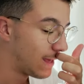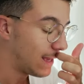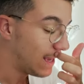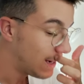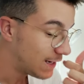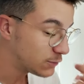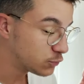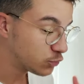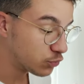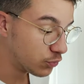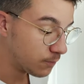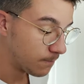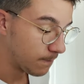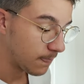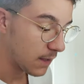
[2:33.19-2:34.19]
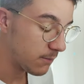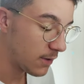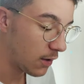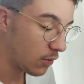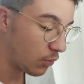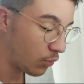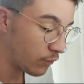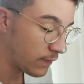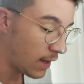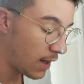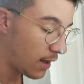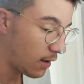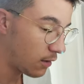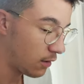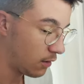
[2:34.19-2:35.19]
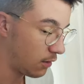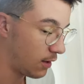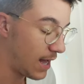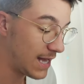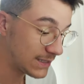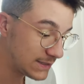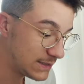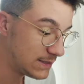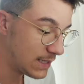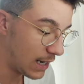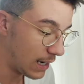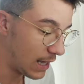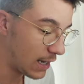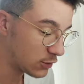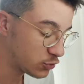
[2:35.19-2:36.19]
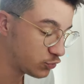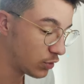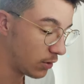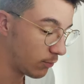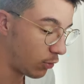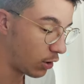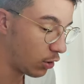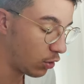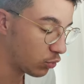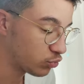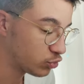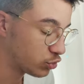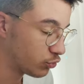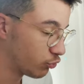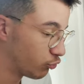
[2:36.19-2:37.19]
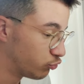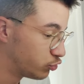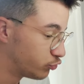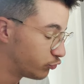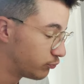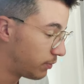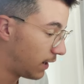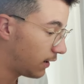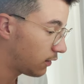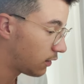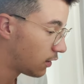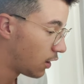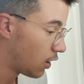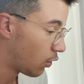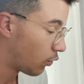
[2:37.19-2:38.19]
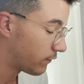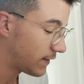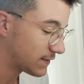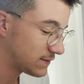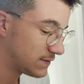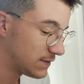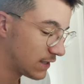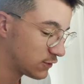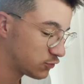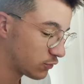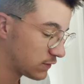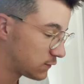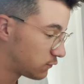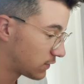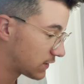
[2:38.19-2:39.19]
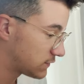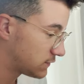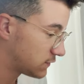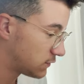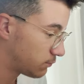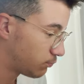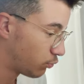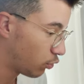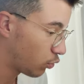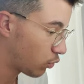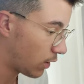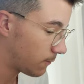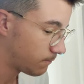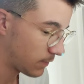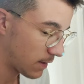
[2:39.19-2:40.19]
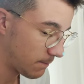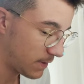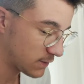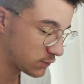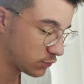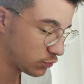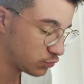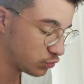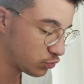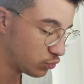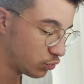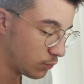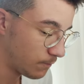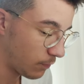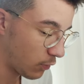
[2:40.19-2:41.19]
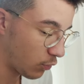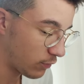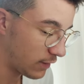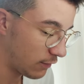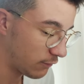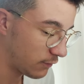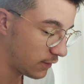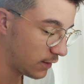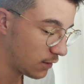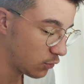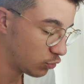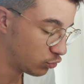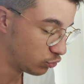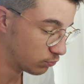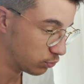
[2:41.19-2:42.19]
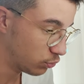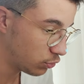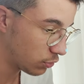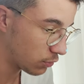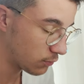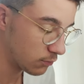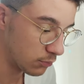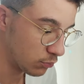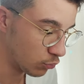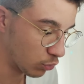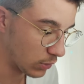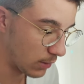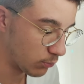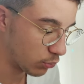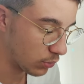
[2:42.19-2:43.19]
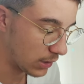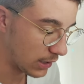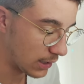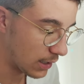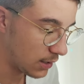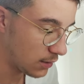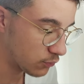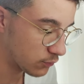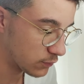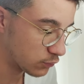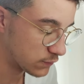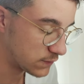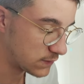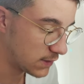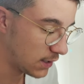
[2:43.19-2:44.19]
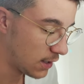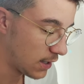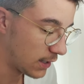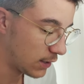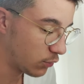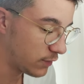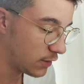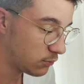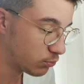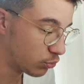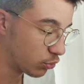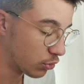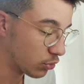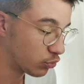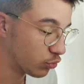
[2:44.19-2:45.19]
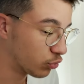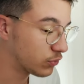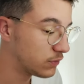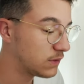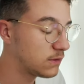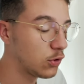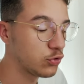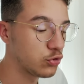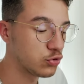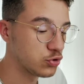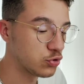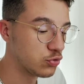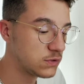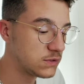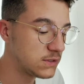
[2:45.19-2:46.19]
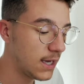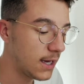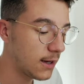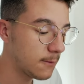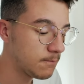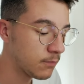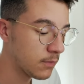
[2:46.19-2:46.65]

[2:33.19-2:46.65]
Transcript: Et là, du coup, eh bien, on a euh, un signal actuellement, à l'heure où je, où je vous parle, on a un signal sur les stochastiques. Pourquoi Parce que du coup, on avait une boucle, la boucle est là, on est haussier, et on a une boucle. Donc on était en tendance haussière.